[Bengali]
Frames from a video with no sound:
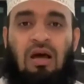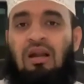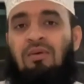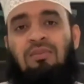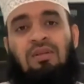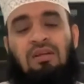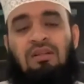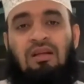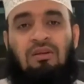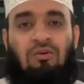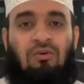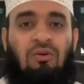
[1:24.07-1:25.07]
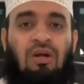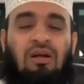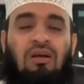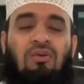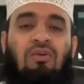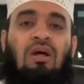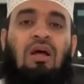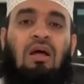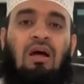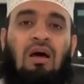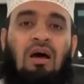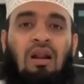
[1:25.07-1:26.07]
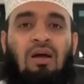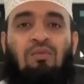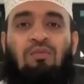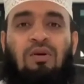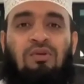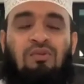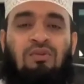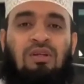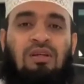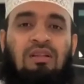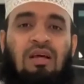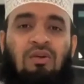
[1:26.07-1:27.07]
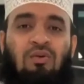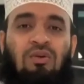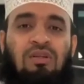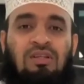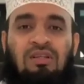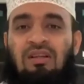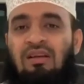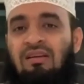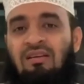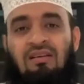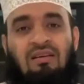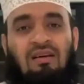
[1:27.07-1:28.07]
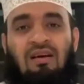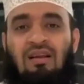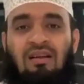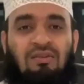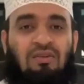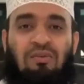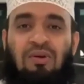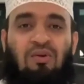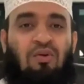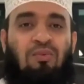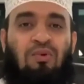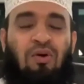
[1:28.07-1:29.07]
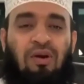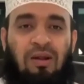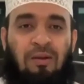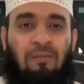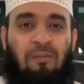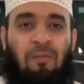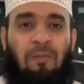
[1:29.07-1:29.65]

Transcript: হারাম থেকে দান করো না কারণ হারাম উপার্জন থেকে দান করলে সে দান আল্লাহর দরবারে কবুল হয় না